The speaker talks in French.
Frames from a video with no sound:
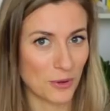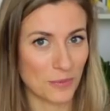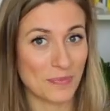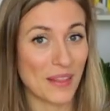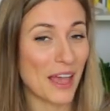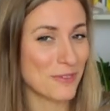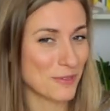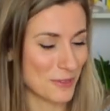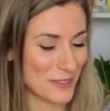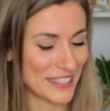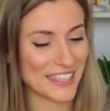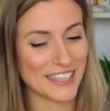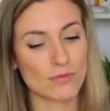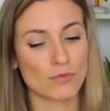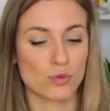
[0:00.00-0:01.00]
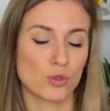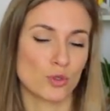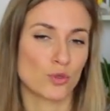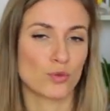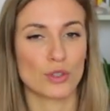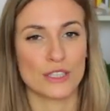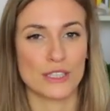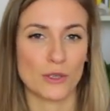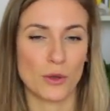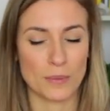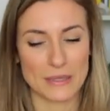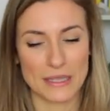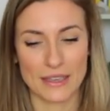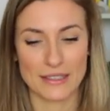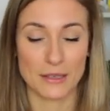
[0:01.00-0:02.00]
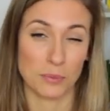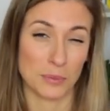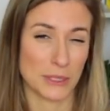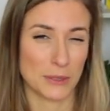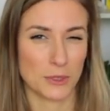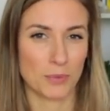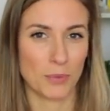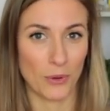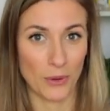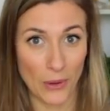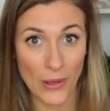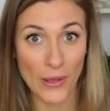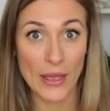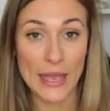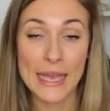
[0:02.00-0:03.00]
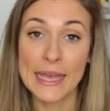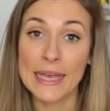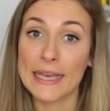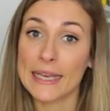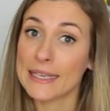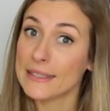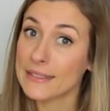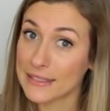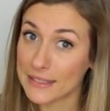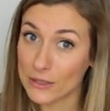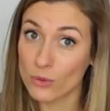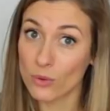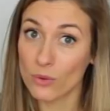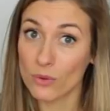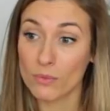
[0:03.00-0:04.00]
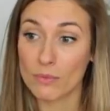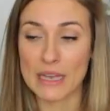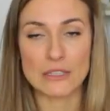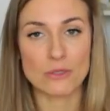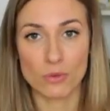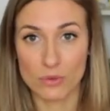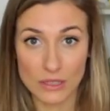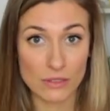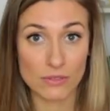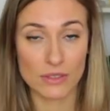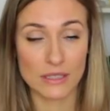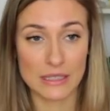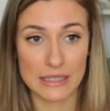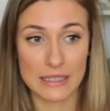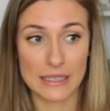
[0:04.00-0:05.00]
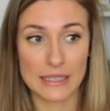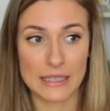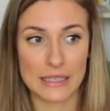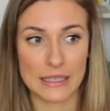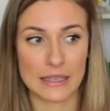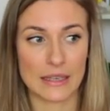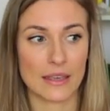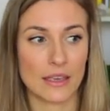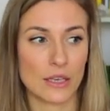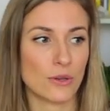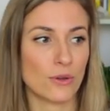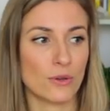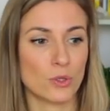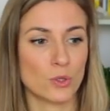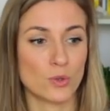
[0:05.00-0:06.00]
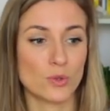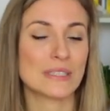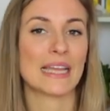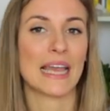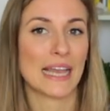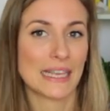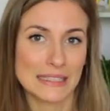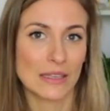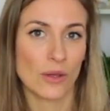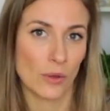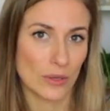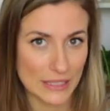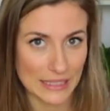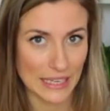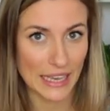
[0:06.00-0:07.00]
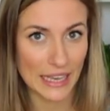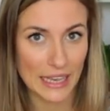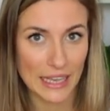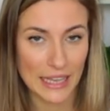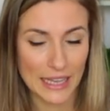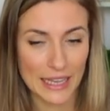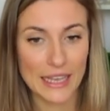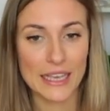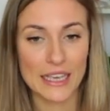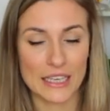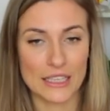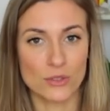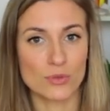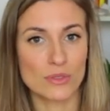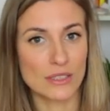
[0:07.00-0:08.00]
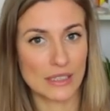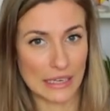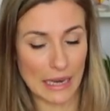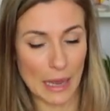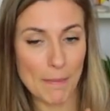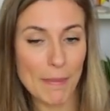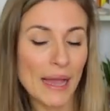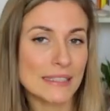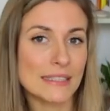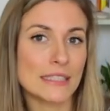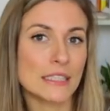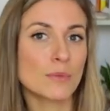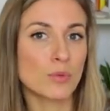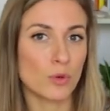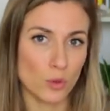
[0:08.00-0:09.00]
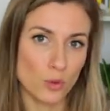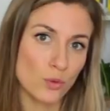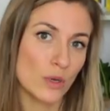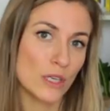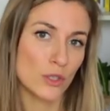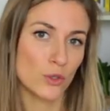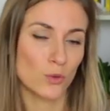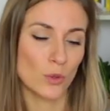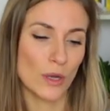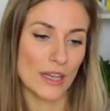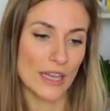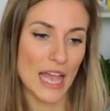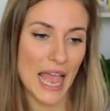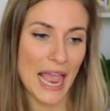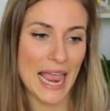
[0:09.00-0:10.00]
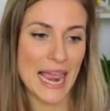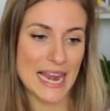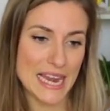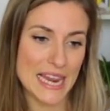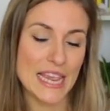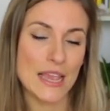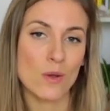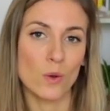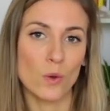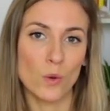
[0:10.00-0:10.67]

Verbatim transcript: euh, à venir, je vous le dis comme ça, c'est un petit spoiler. Et sinon, bah, son DVD qui est euh, juste extraordinaire. Et, la pratique pour tous les jours, elle est,